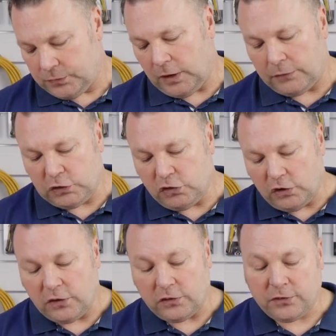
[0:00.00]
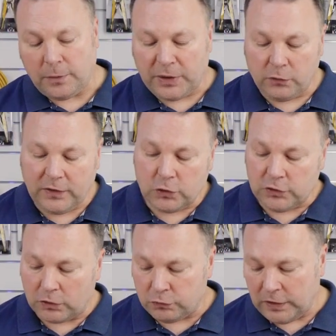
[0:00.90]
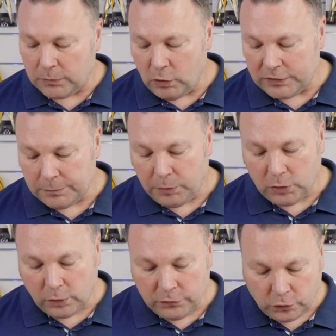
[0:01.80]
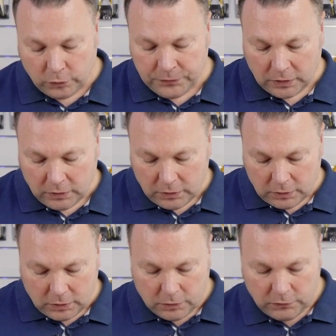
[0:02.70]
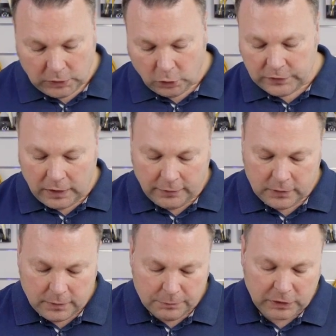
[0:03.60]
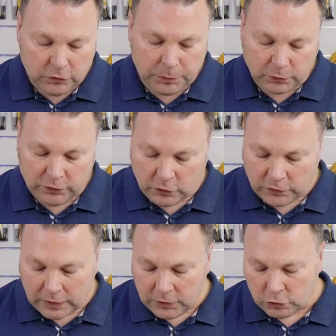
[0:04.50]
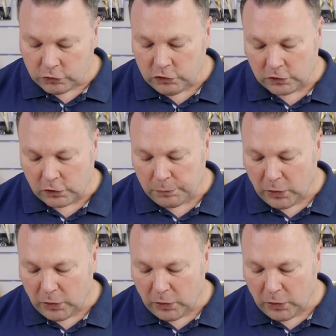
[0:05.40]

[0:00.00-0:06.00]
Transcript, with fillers: jak widzicie, jest zapakowany od razu w takim ładnym pokrowcu. Wygląda bardziej profesjonalnie, oczywiście też ma